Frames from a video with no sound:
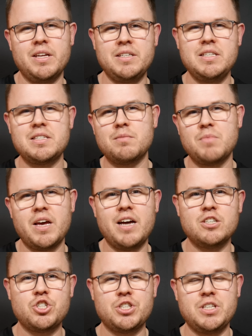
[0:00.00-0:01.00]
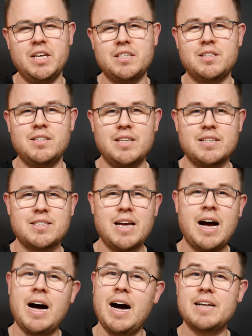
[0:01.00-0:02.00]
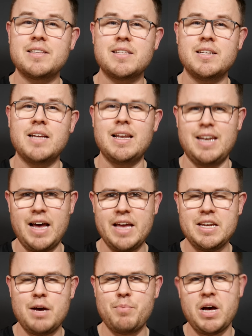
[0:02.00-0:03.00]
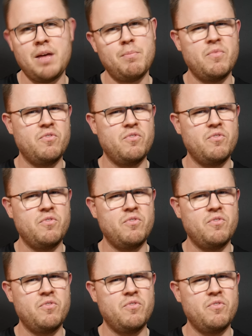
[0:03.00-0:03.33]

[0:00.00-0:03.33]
In diesem Jahr steht das A18 Lineup an.